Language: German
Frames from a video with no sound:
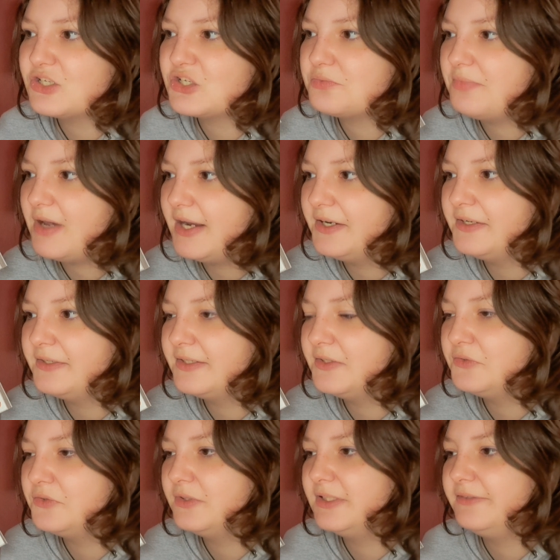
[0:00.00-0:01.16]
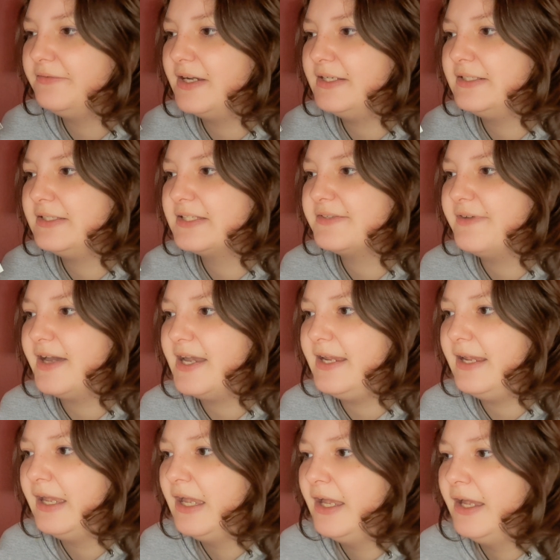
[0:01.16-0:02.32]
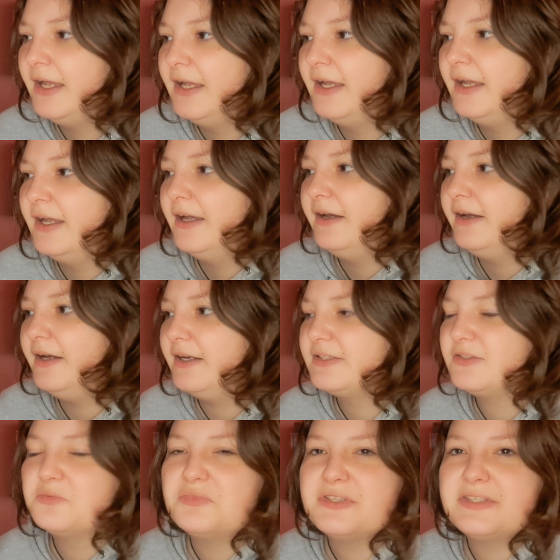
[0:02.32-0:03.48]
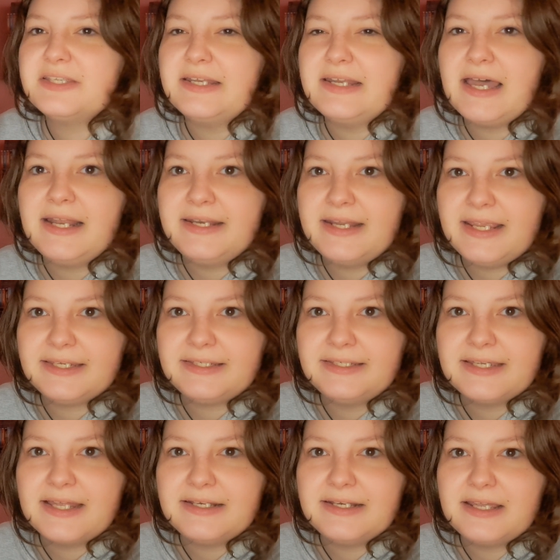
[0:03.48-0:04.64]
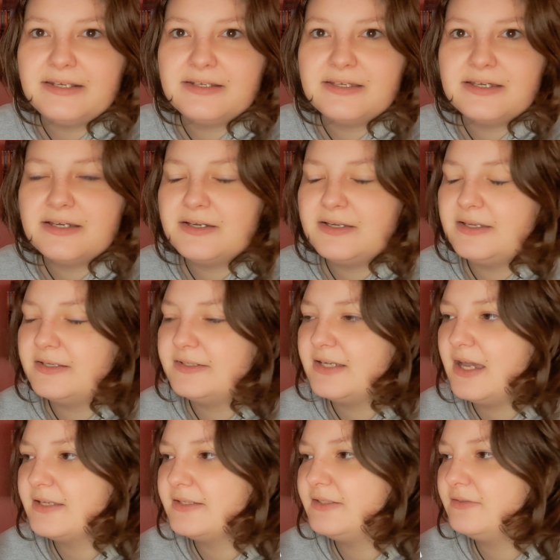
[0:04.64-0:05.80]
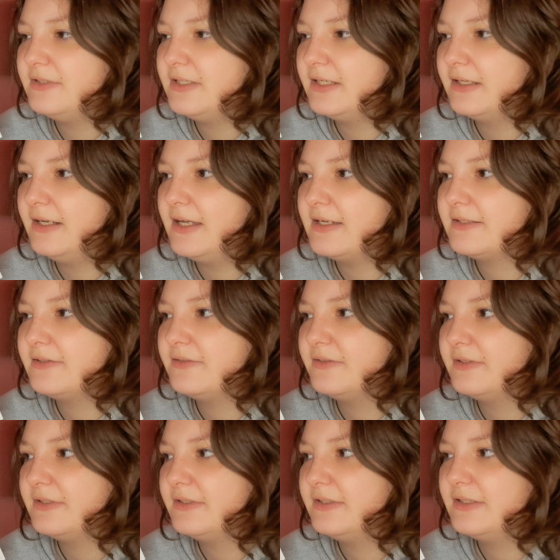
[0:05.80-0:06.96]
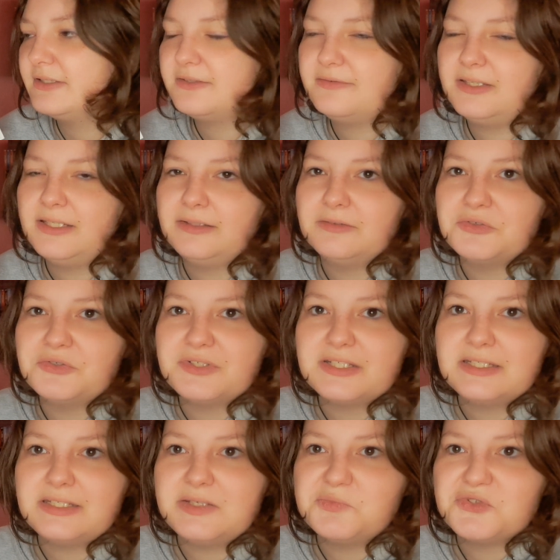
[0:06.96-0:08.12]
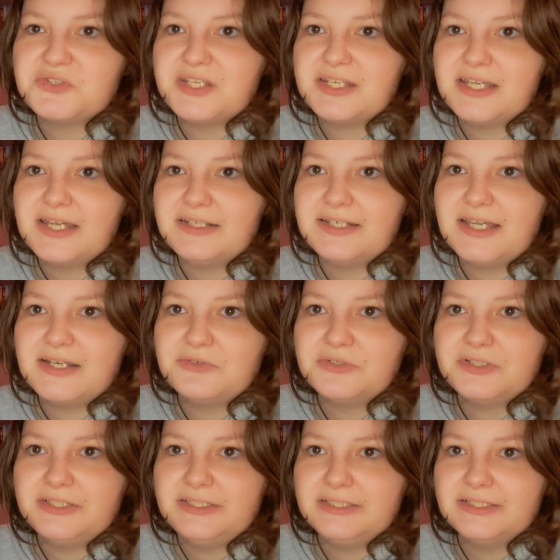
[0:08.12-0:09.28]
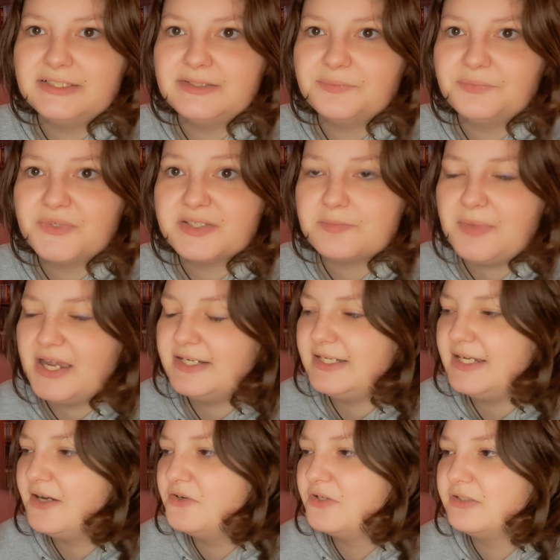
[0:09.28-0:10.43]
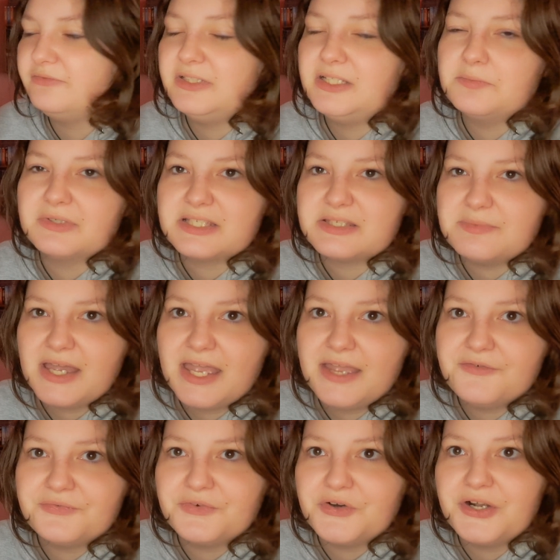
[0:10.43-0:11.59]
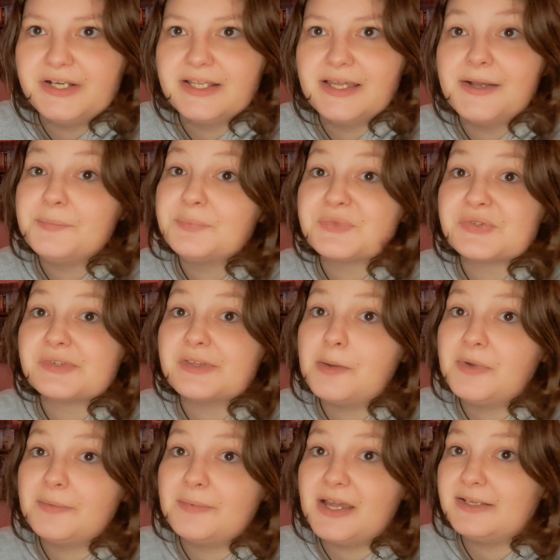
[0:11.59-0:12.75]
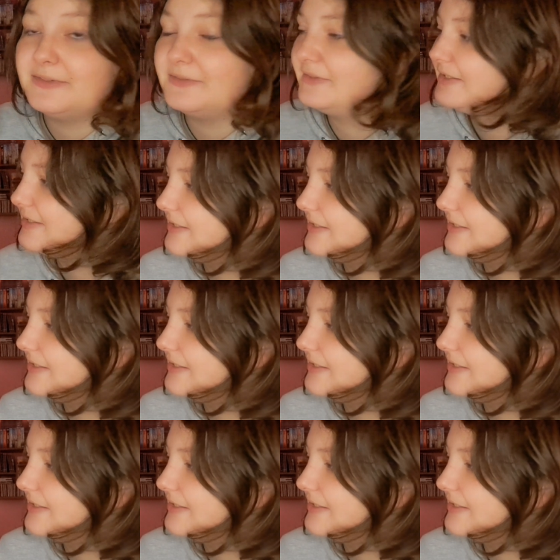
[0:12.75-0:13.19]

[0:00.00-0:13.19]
spannend, natürlich, weil die zwei oh, so ein bisschen anecken aneinander, äh, Darcy und Nicholas und deswegen, und die müssen ja dann dadurch, ähm, dass beide ja irgendwie dem Prisma helfen wollen, ähm, zusammenarbeiten und das ist